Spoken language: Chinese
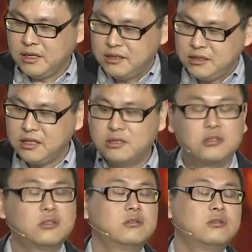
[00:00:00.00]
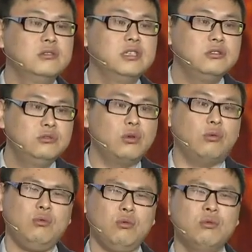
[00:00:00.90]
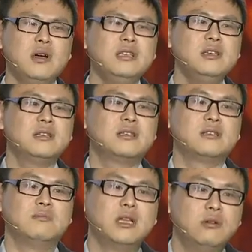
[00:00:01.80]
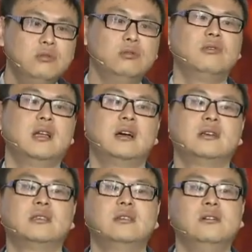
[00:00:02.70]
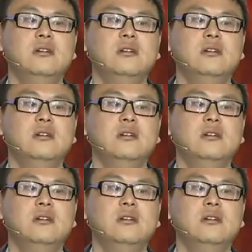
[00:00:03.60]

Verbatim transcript: 在这中间最关键的是什么呢？互动两个字。